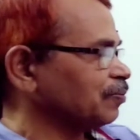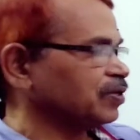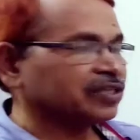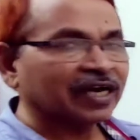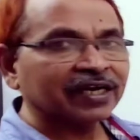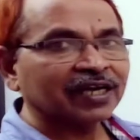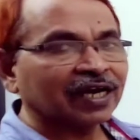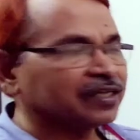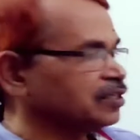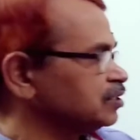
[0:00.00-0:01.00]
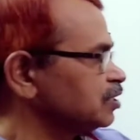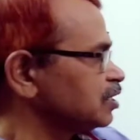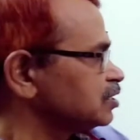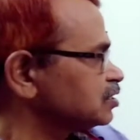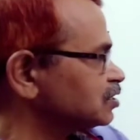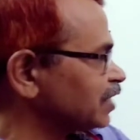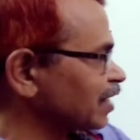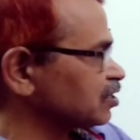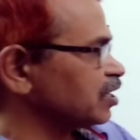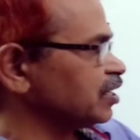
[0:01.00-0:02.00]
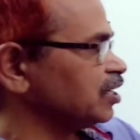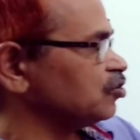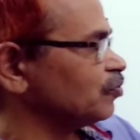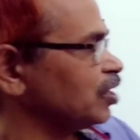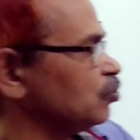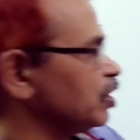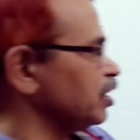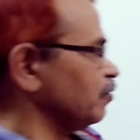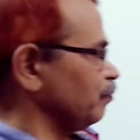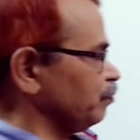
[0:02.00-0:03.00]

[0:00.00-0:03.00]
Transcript: आपने थर्टी डाली थी सेक थर्टी की जो वैल्यू है